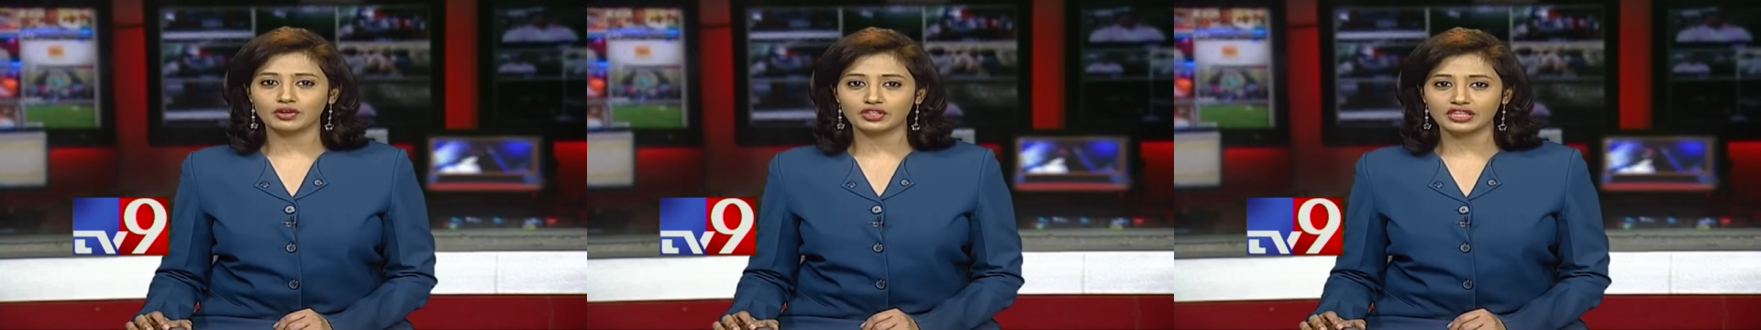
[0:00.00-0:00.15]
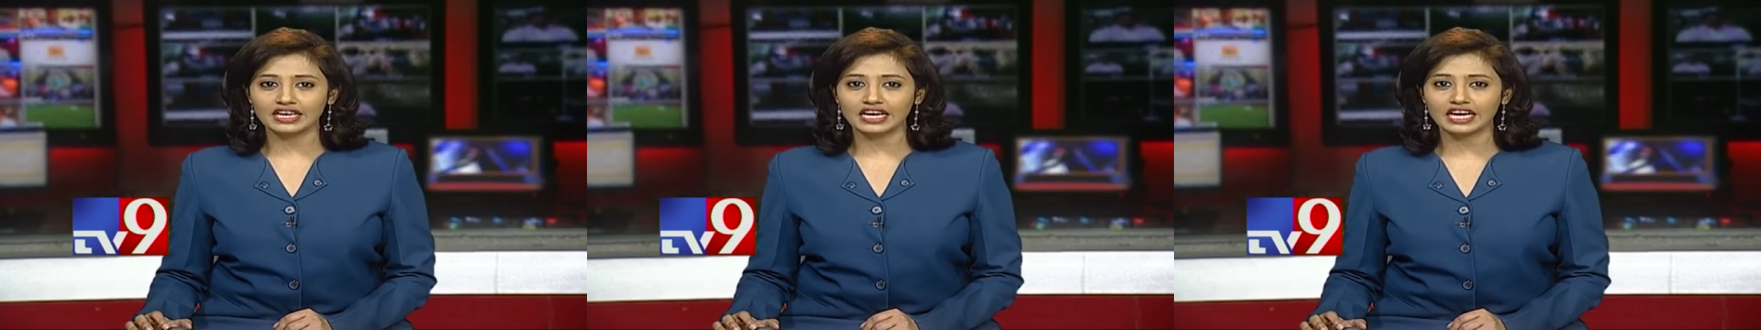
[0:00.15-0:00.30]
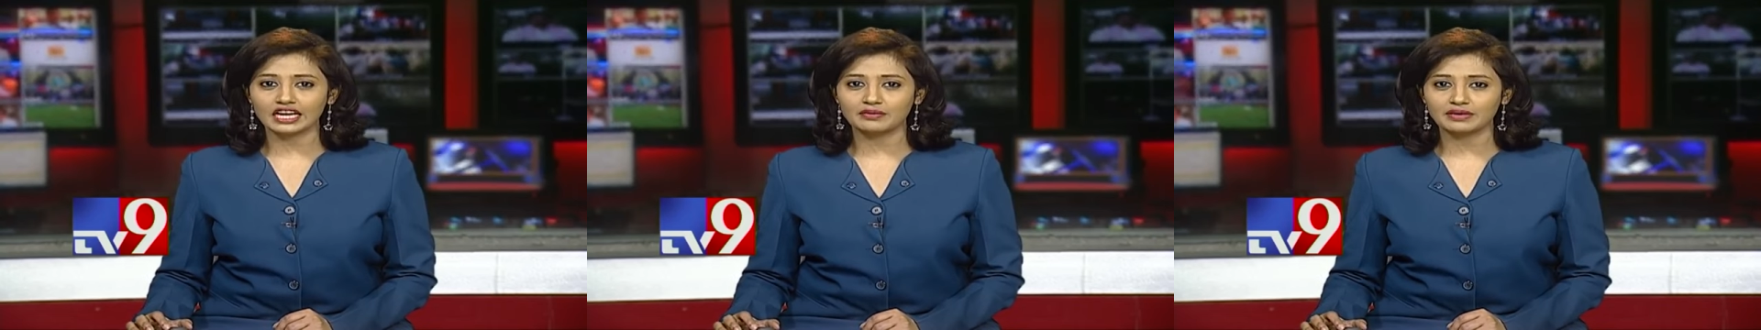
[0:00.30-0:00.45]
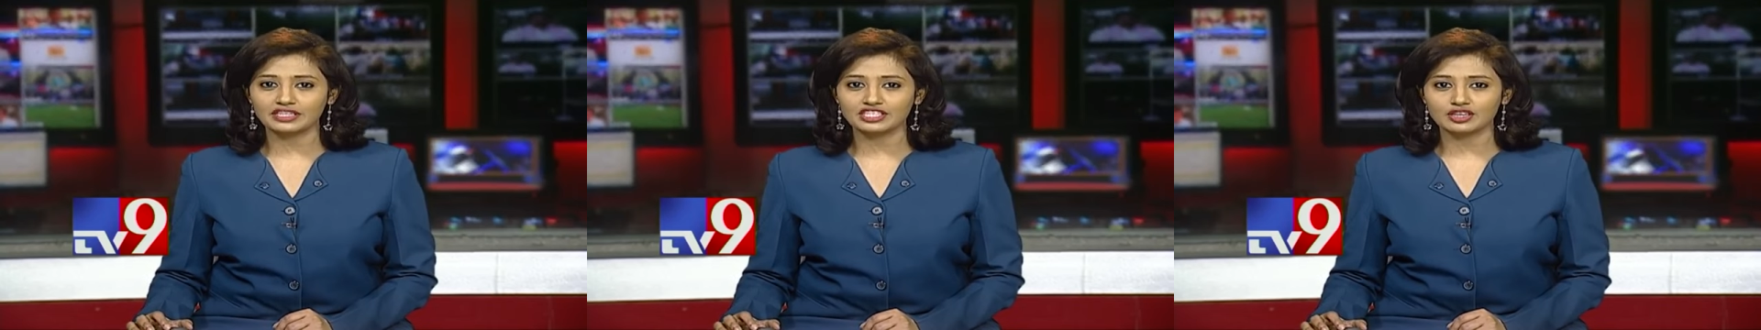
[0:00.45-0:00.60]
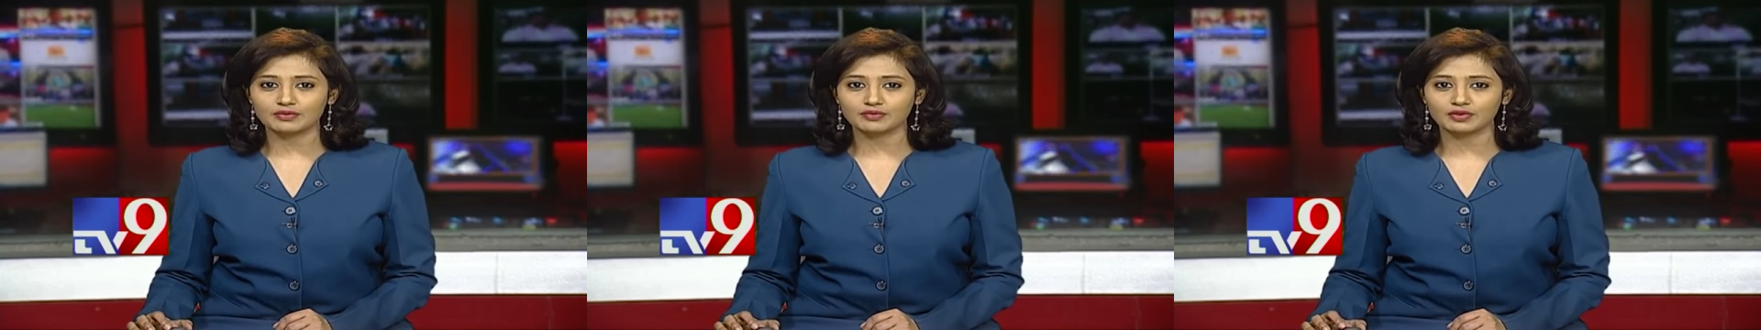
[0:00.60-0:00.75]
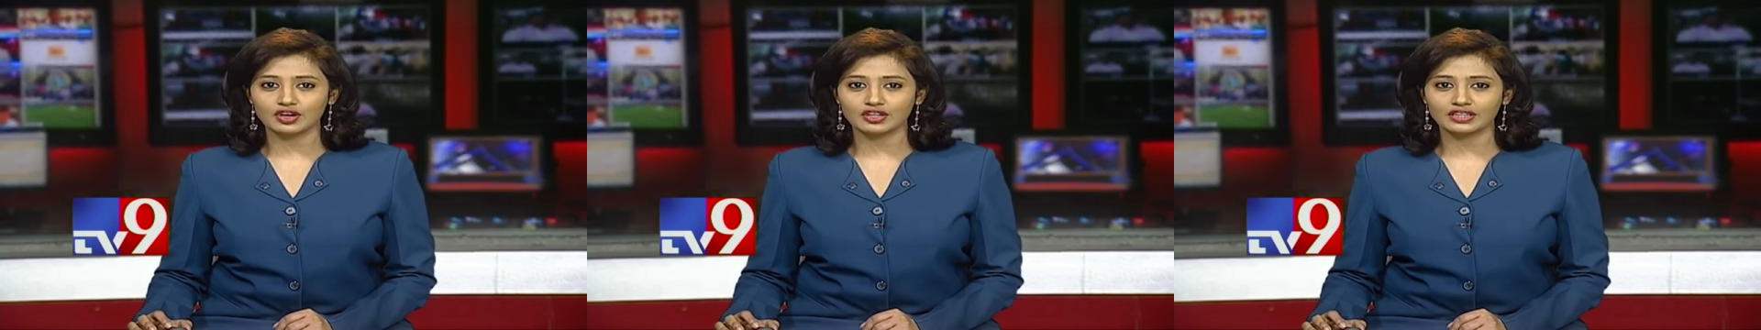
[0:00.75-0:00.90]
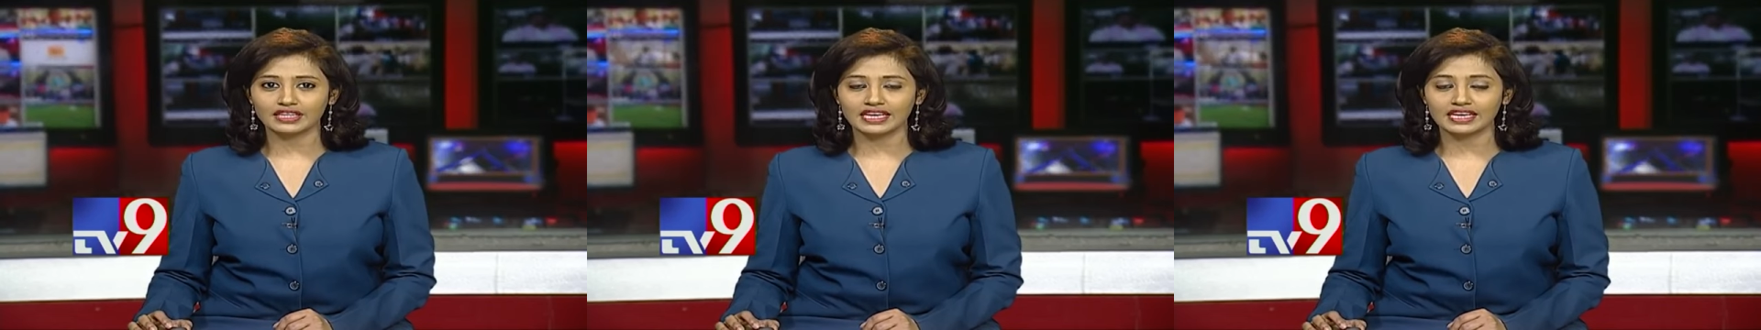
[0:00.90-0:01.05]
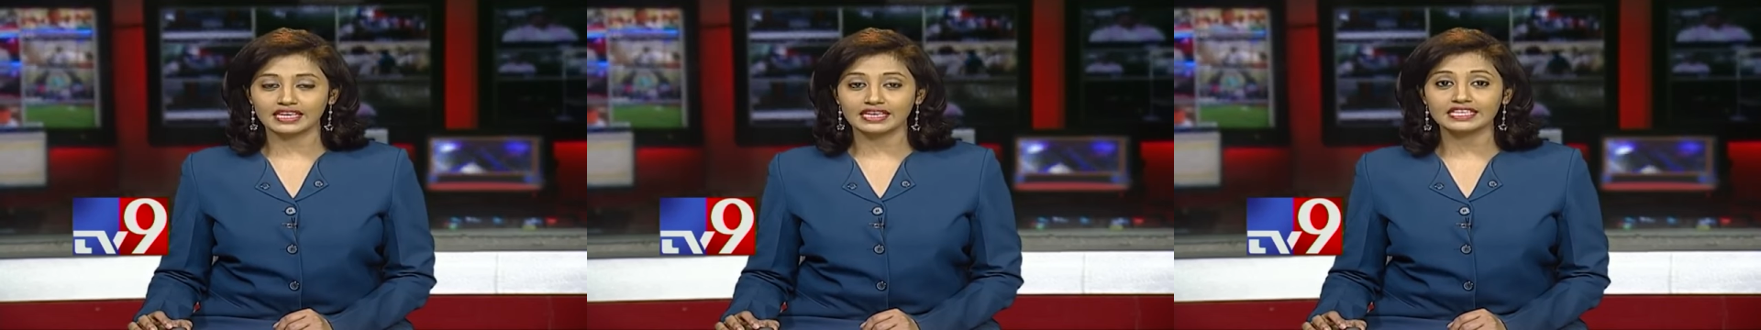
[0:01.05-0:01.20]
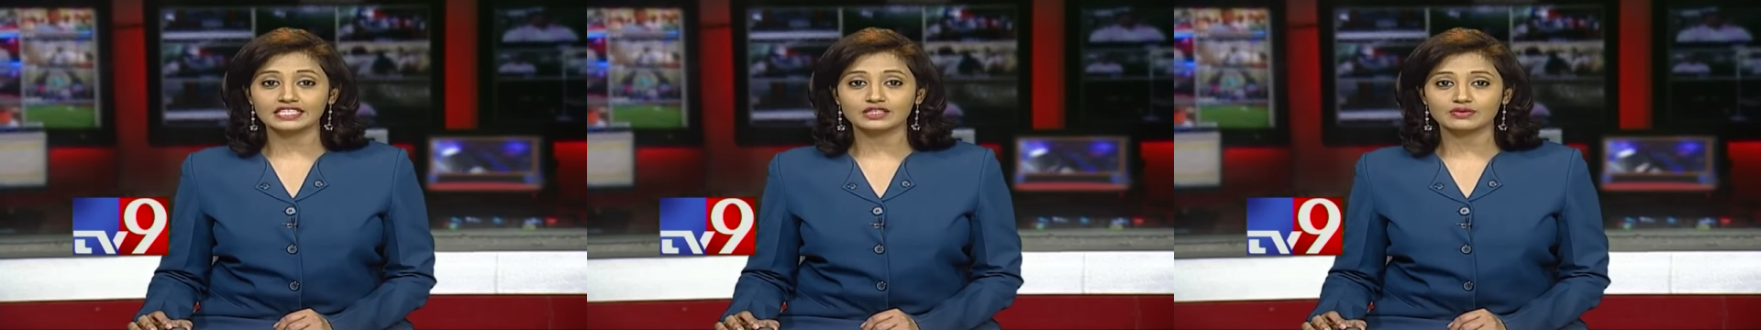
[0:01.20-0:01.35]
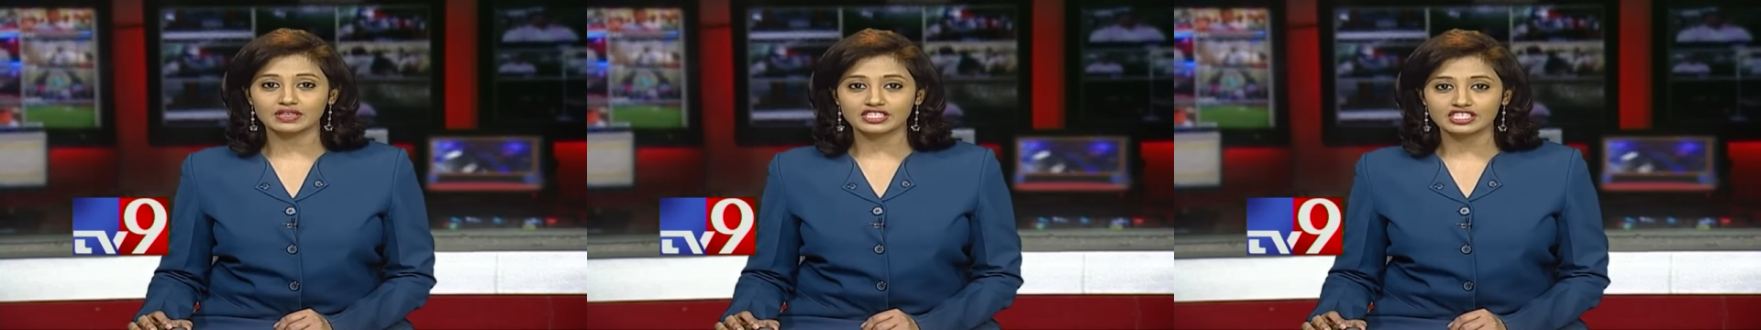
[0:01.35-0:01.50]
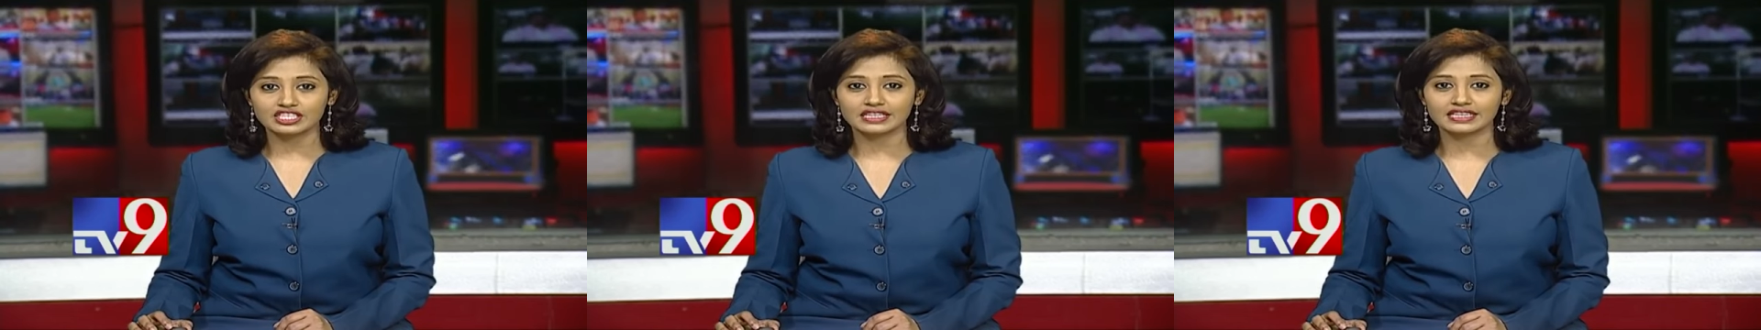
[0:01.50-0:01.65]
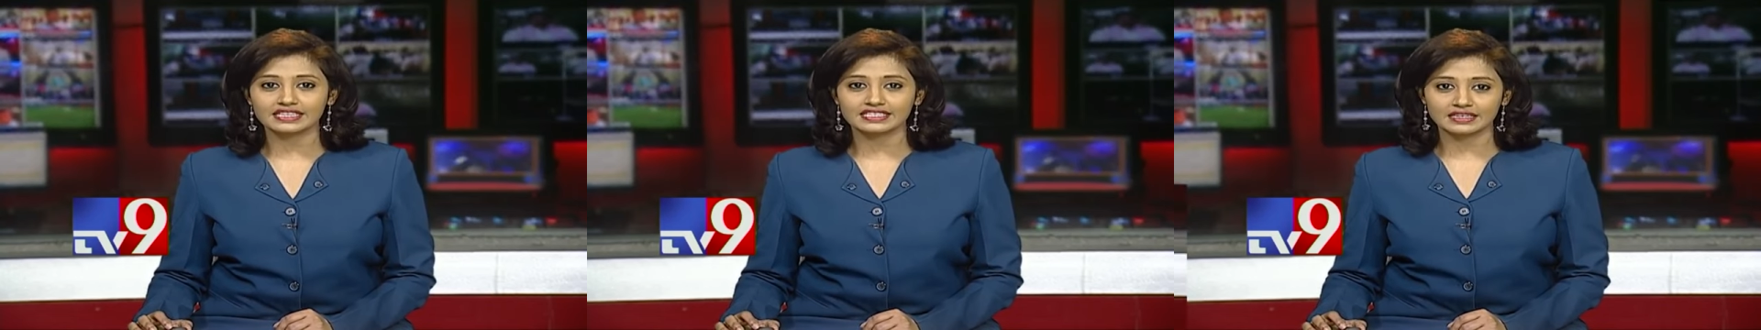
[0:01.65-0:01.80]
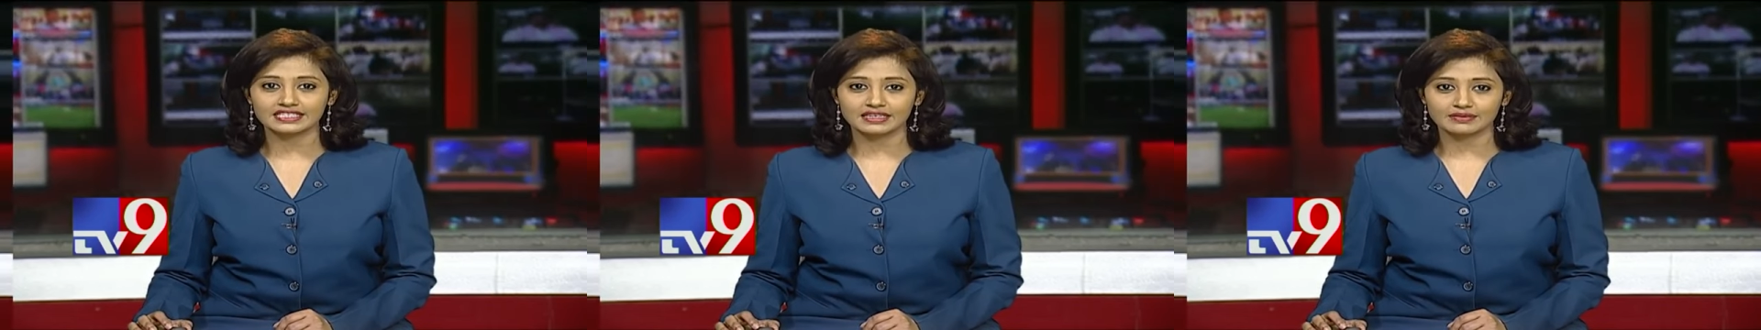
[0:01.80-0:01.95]
పొందగలమని చెప్తోంది ఈ
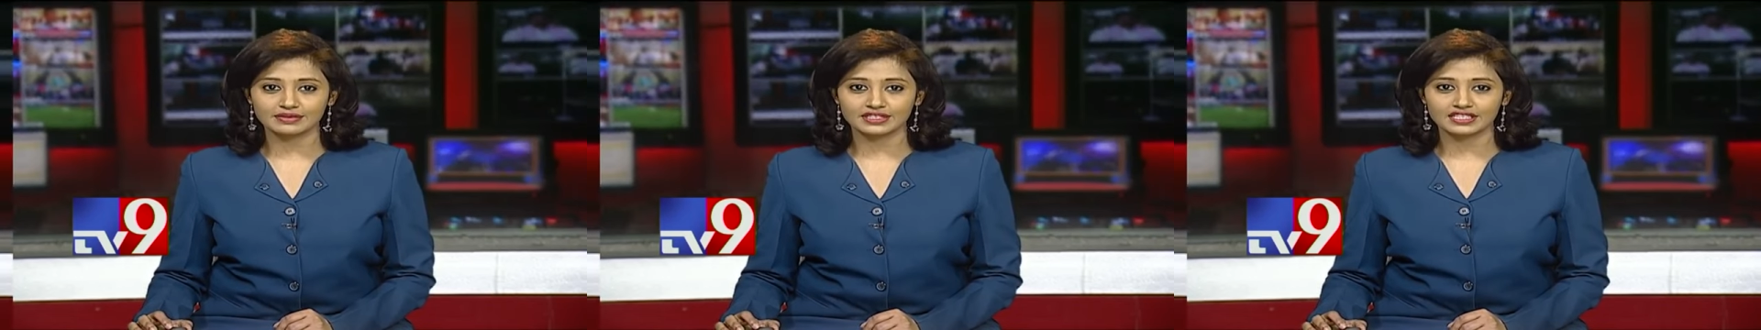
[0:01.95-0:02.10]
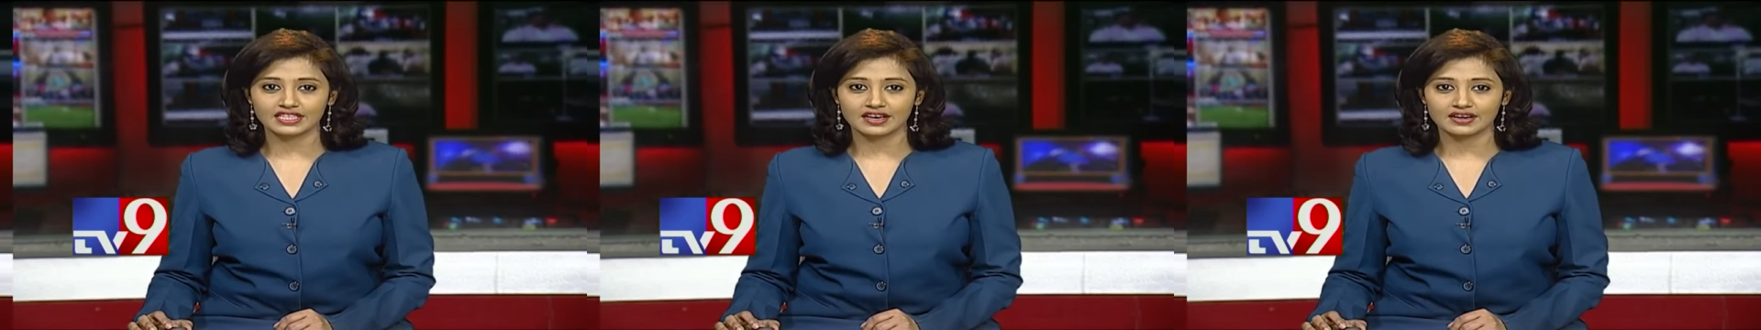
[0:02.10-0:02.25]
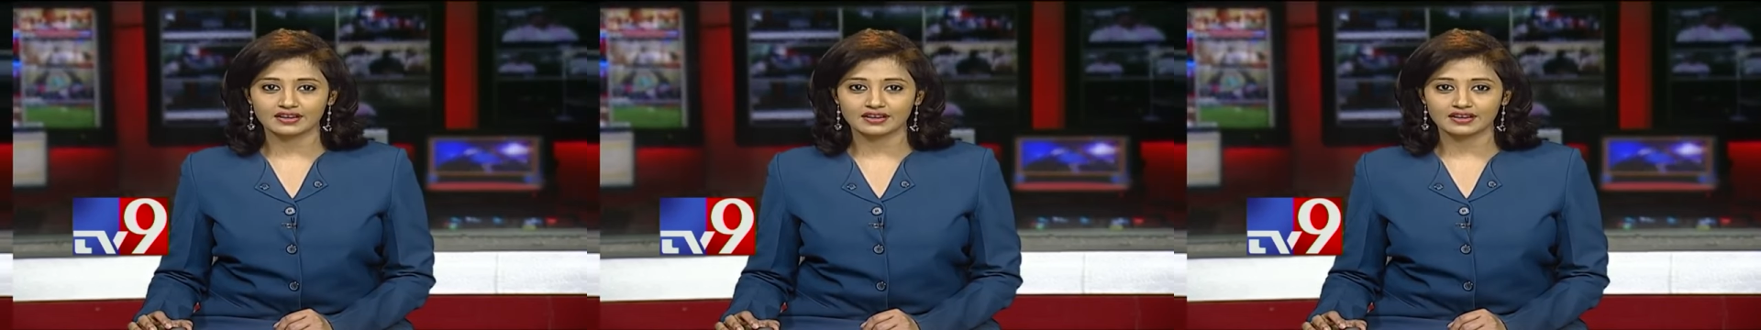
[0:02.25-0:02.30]
స్వచ్ఛంద సంస్థ